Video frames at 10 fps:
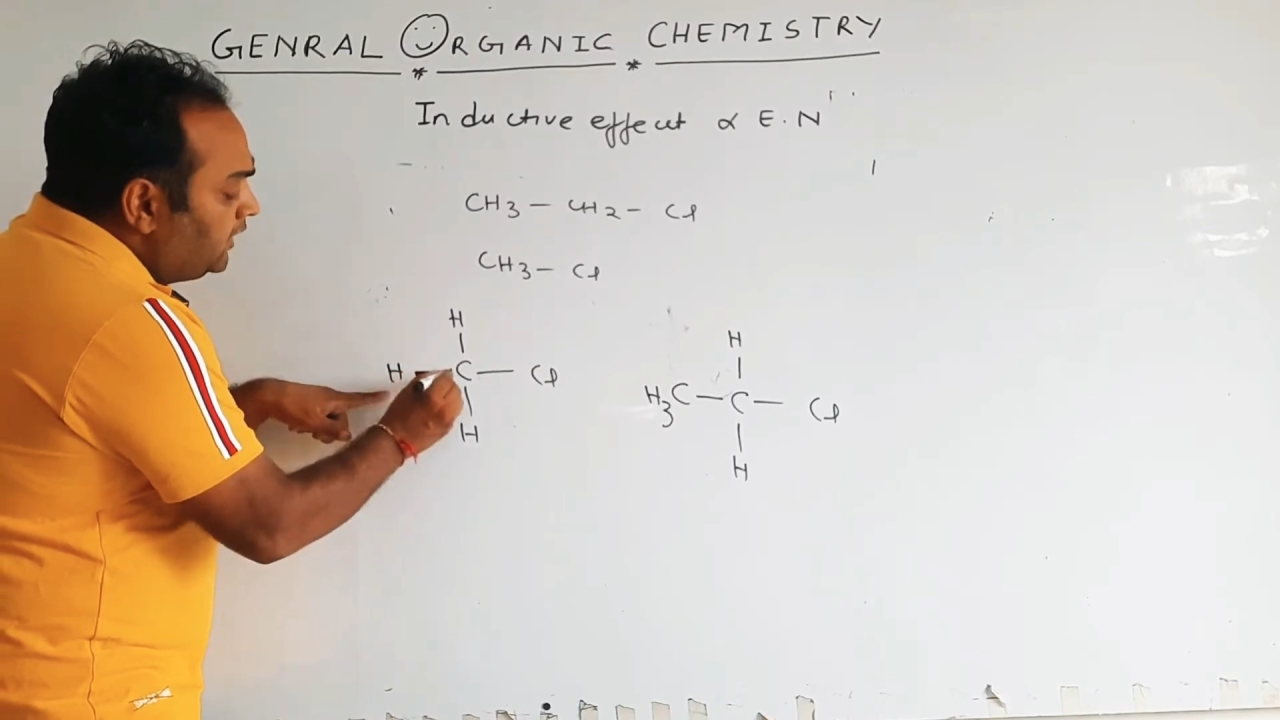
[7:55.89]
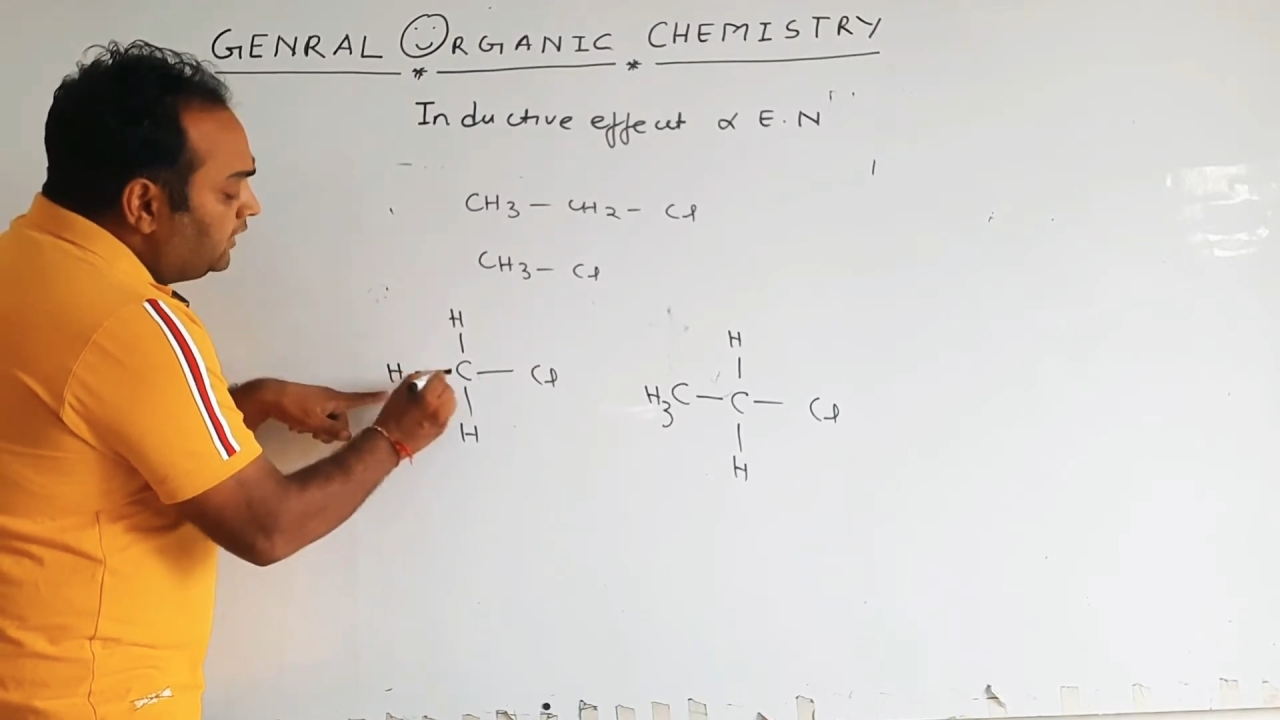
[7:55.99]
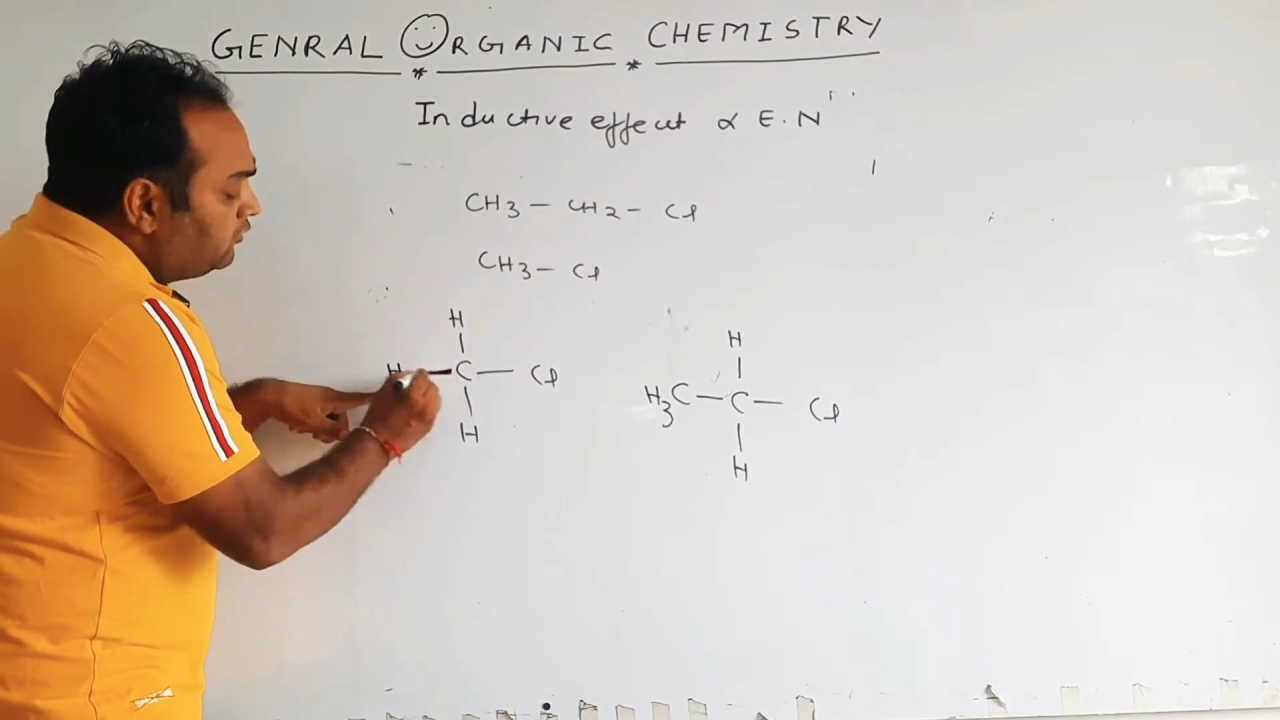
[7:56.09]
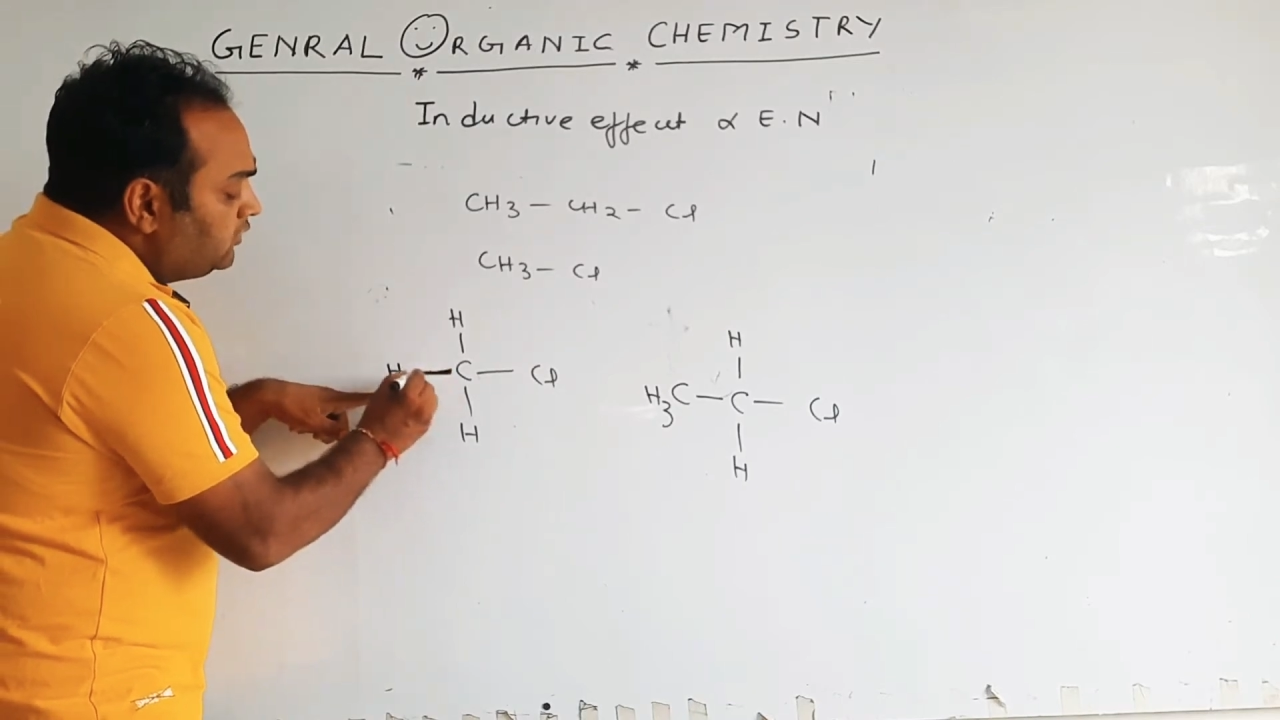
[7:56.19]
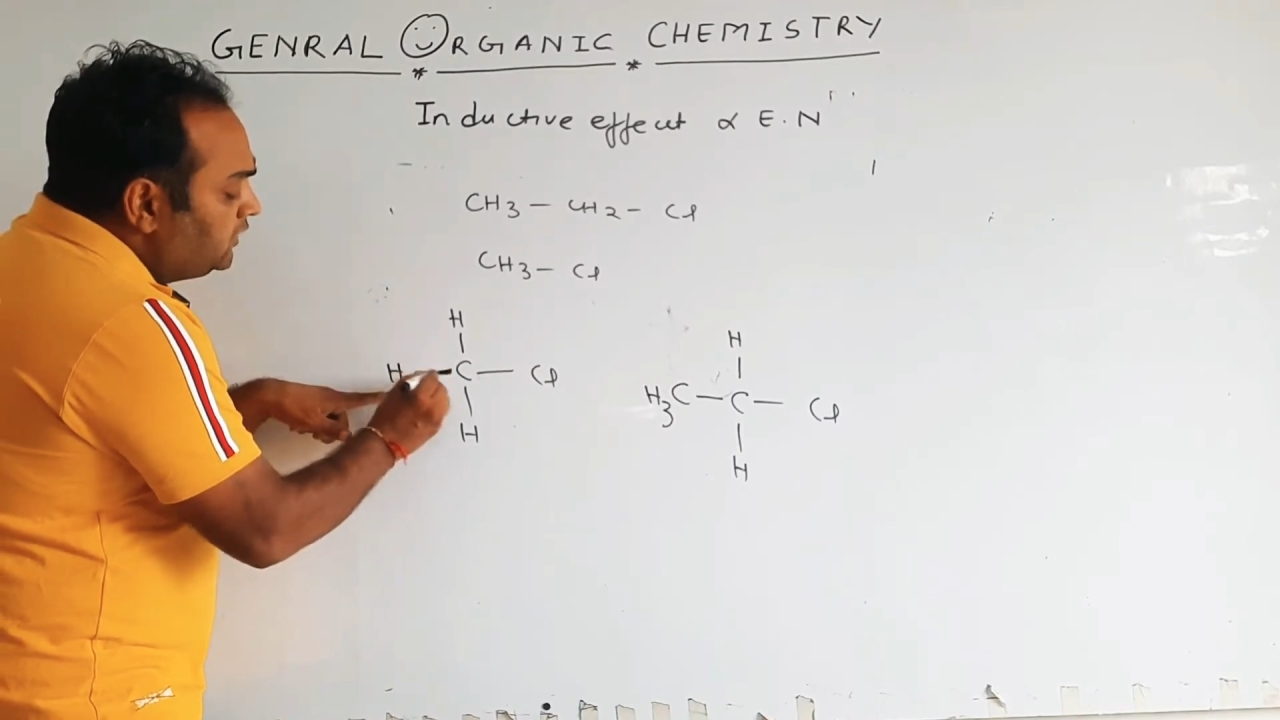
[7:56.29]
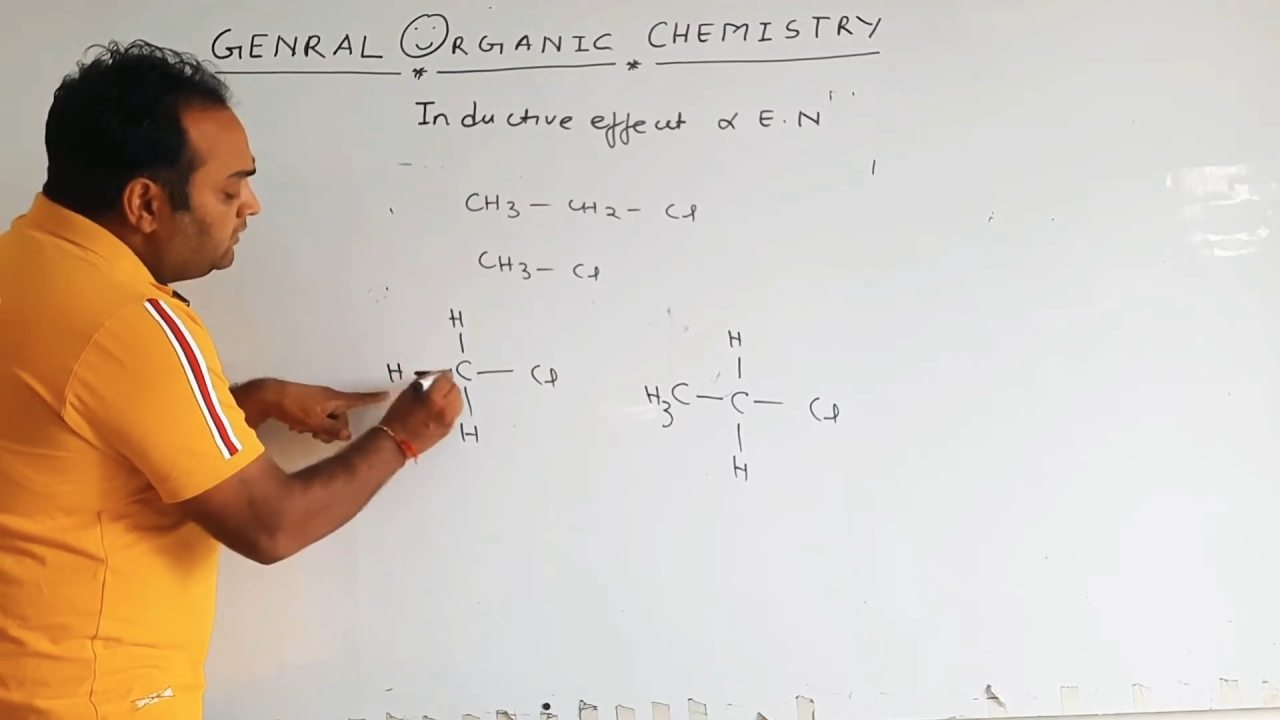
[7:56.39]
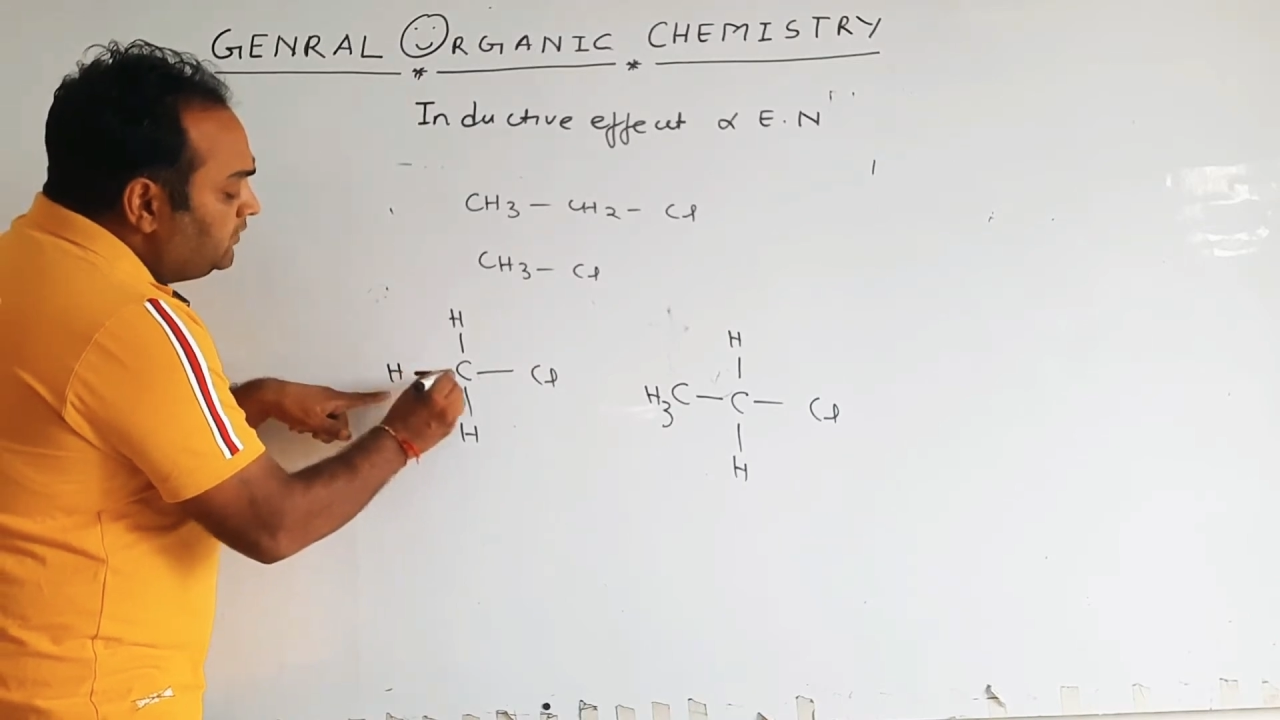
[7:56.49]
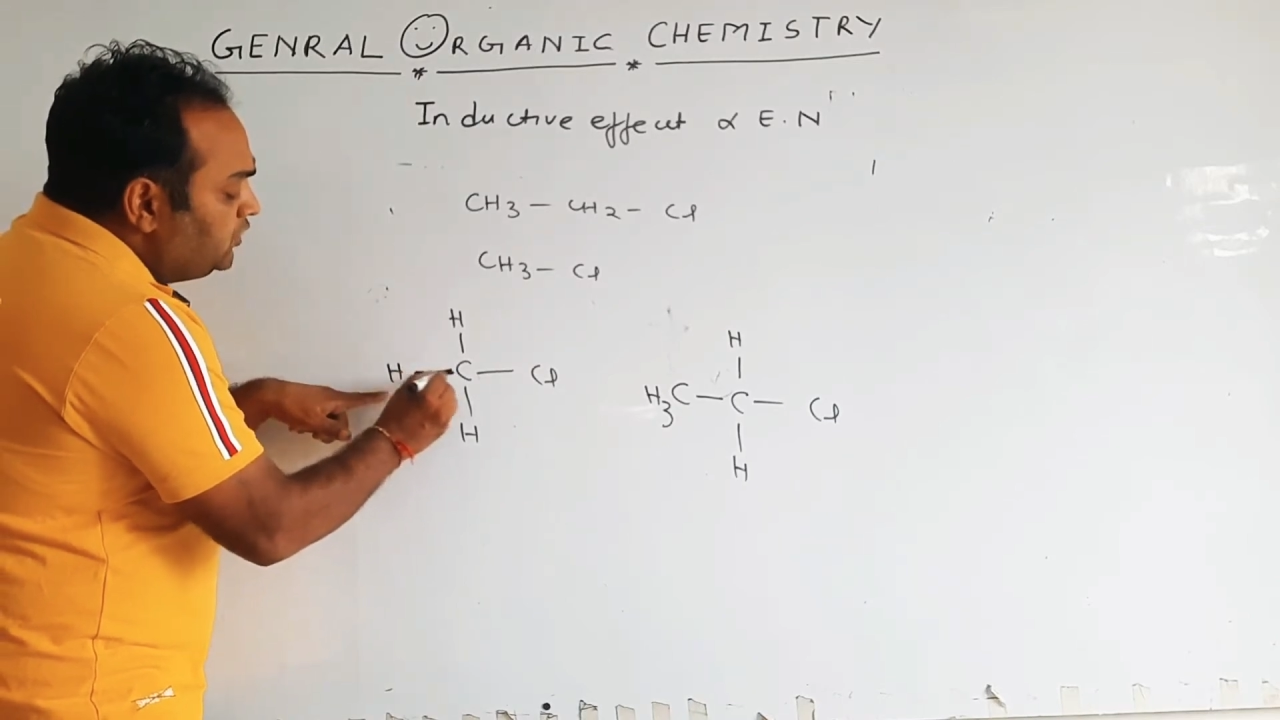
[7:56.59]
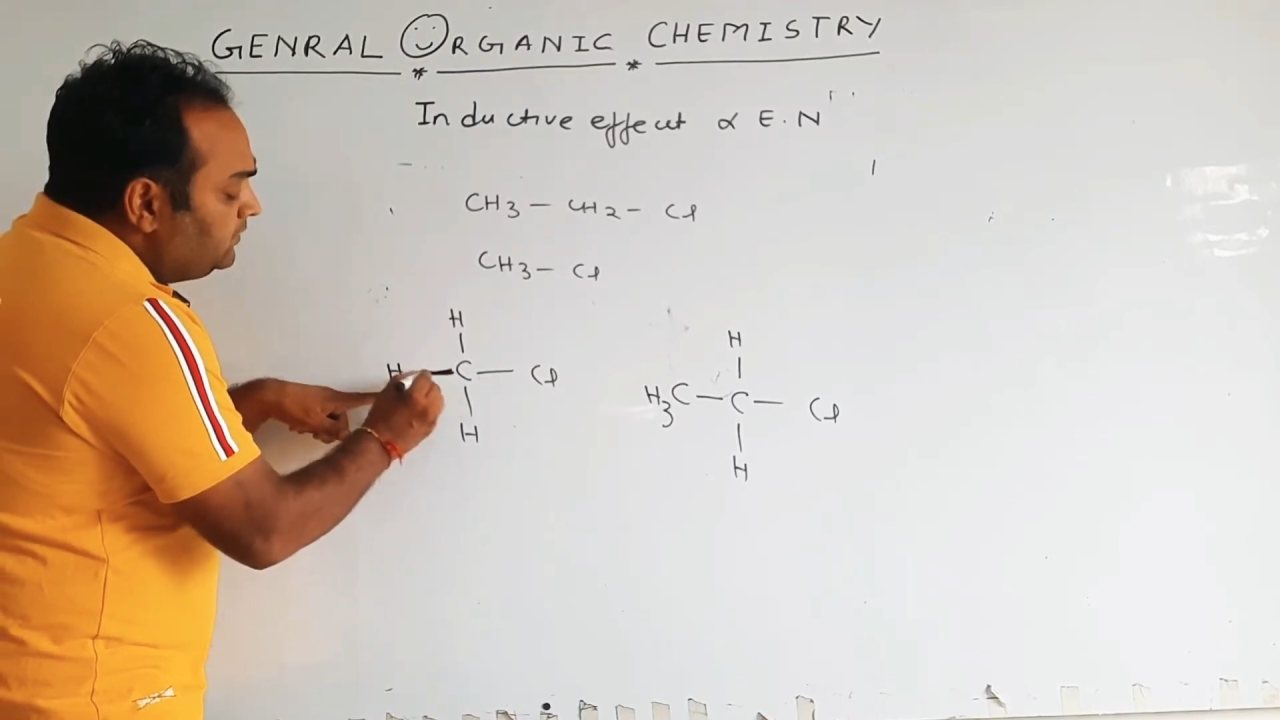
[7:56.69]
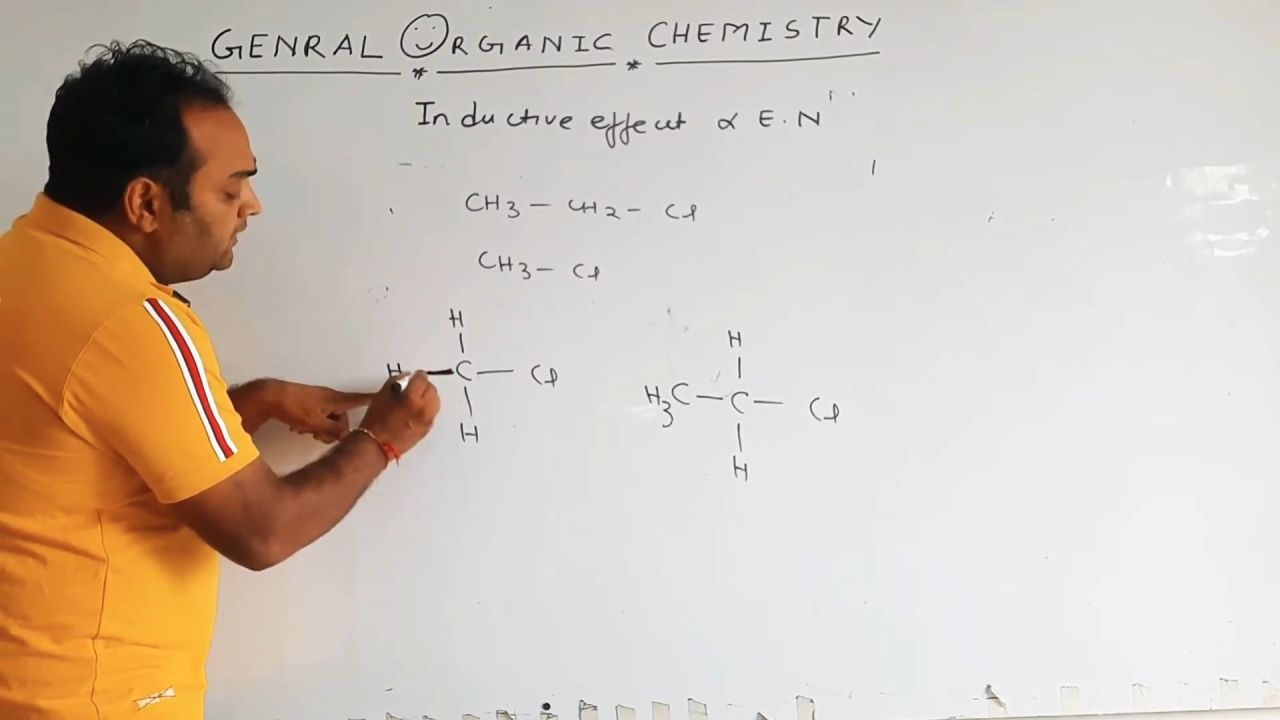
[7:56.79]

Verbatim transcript: हाइड्रोजन के बीच